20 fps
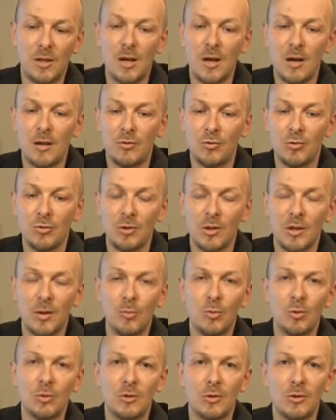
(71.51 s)
как все это
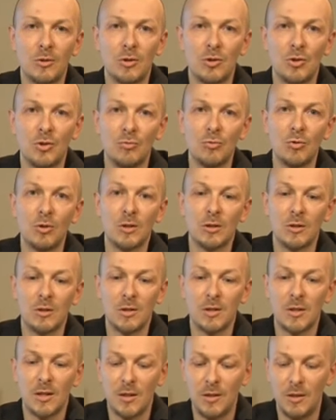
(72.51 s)
работает, из чего это
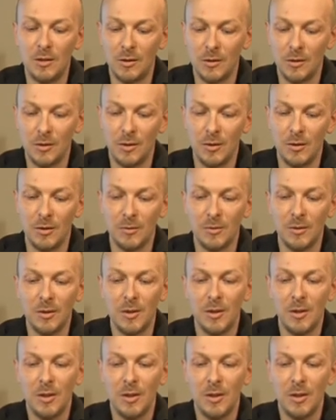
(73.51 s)
состоит и